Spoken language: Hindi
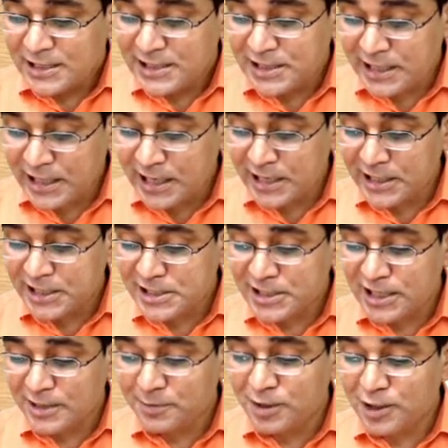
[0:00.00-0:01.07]
सेकेंड
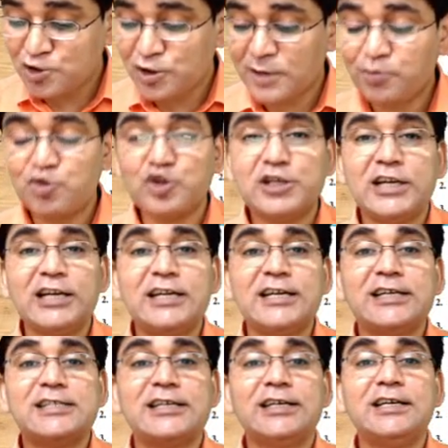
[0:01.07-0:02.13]
स्टेटमेंट जो आपको जान
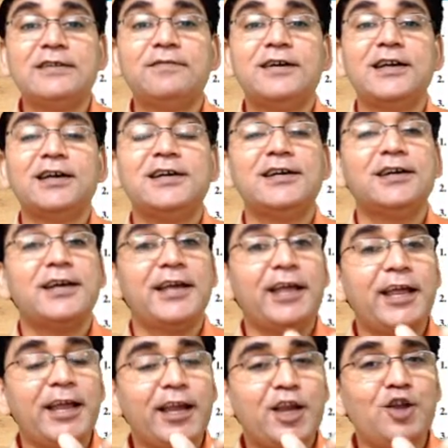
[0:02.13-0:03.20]
लेना चाहिए भैया
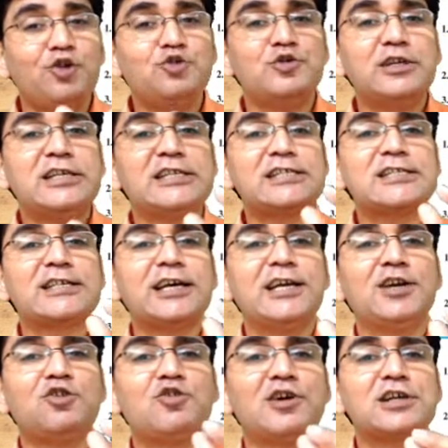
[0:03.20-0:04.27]
इंडिविजुअली
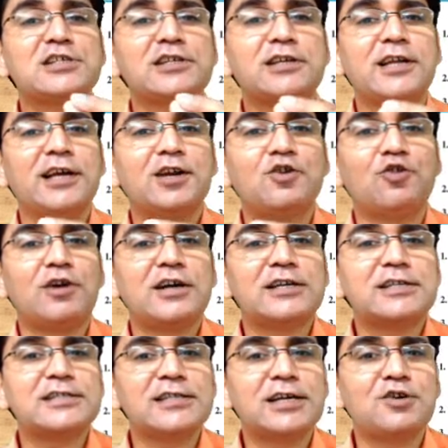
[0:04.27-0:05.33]
साइन कॉस टेन कॉट
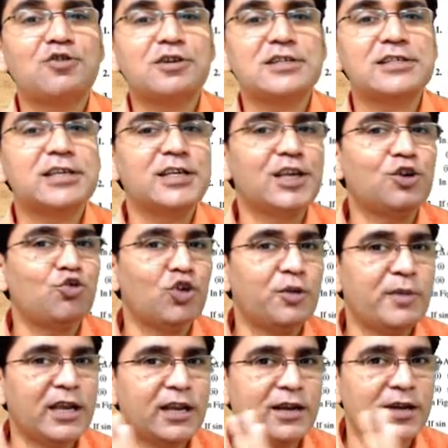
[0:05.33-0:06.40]
सेक कॉसेक की कोई
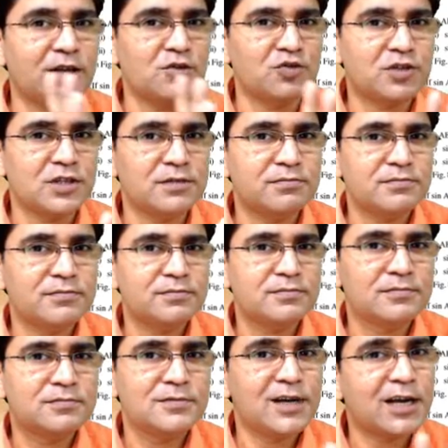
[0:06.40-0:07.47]
मीनिंग नहीं होती
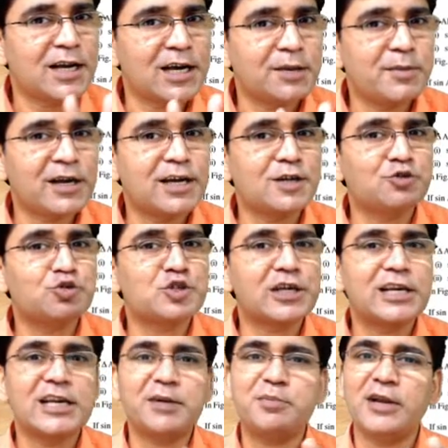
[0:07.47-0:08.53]
अगर मैं कह दूँ
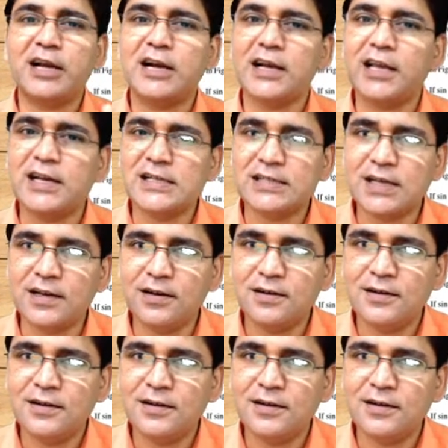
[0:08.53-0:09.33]
साइन आपने कहा क्या साइन